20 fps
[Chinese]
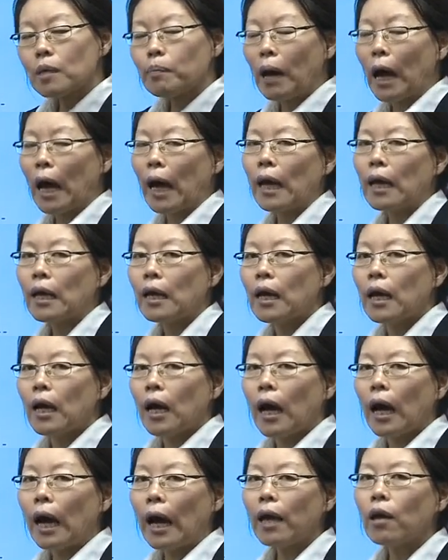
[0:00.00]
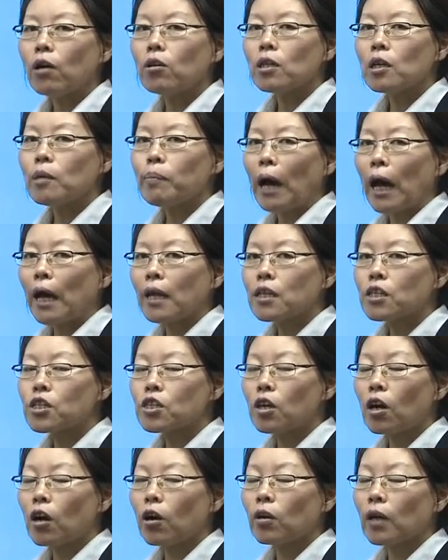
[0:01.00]
排，还有一排的
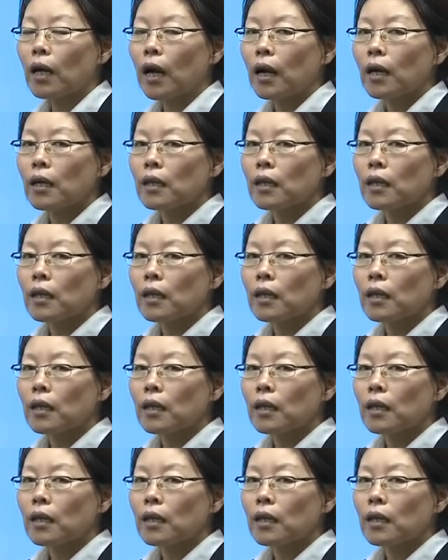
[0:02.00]
时候呢，